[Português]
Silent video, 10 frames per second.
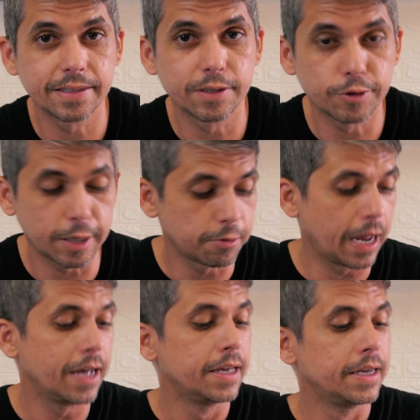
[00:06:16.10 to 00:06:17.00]
em seu
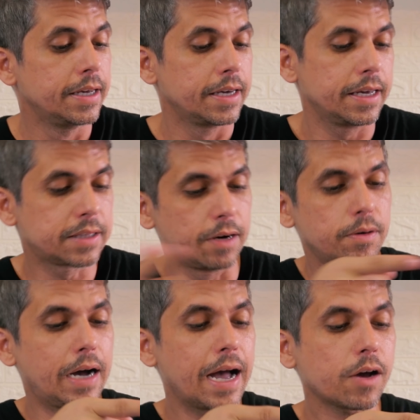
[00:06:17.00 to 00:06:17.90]
celular.
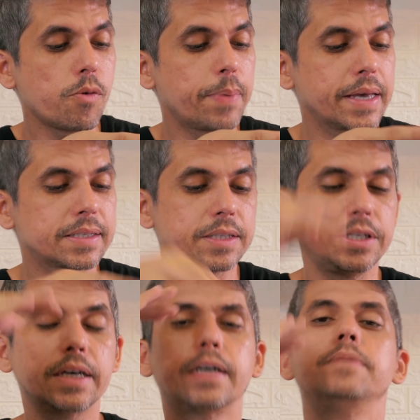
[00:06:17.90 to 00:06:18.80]
Então, acompanha essa
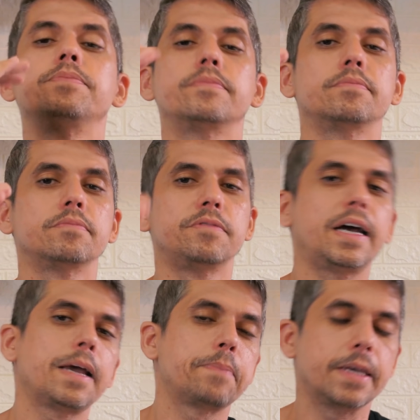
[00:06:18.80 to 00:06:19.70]
dica,
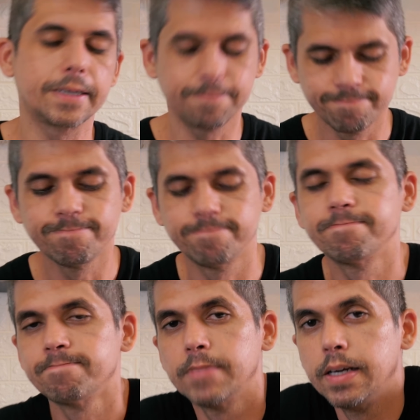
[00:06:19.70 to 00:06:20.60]
vale a pena
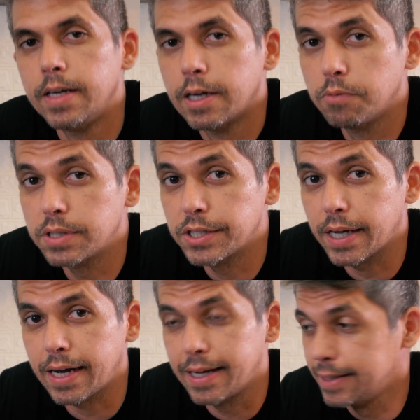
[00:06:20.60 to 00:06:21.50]
você
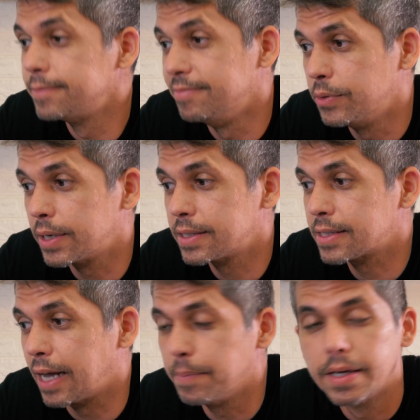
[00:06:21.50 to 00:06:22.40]
checar, né? Nunca se
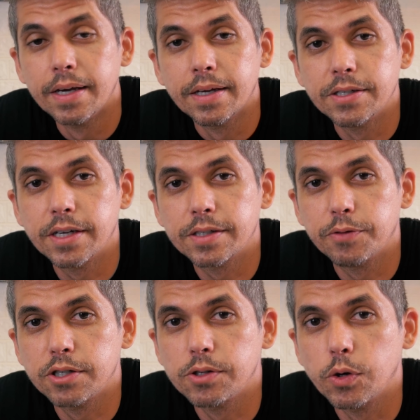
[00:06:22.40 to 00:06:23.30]
sabe. Gente, o
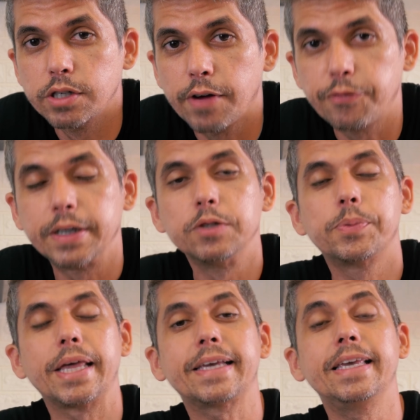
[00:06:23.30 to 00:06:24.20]
vídeo de hoje vai ficando
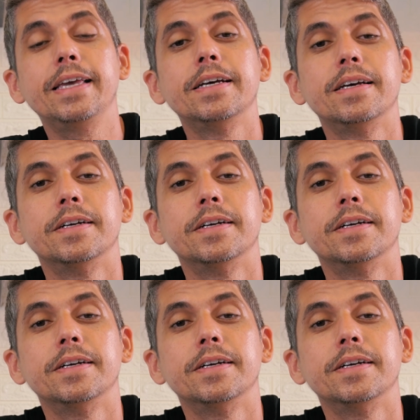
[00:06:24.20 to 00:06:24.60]
por aqui.